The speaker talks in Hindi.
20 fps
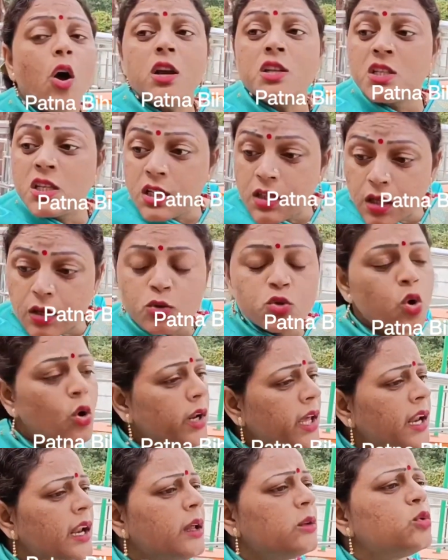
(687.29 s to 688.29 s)
और जिन
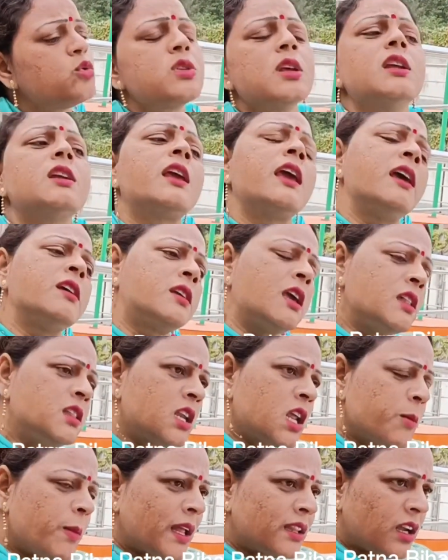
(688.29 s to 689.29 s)
छोड़िए ना दूसरे
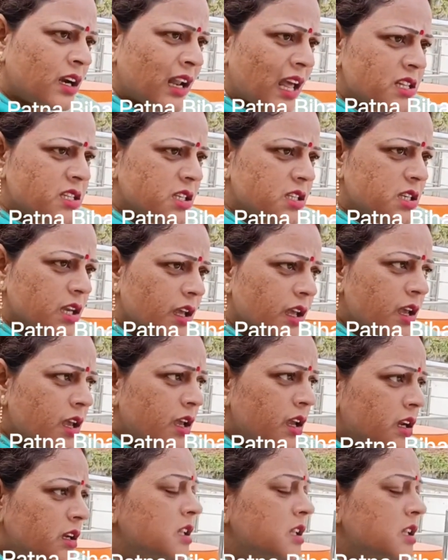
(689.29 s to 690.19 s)
केंद्र की बात हटा दीजिए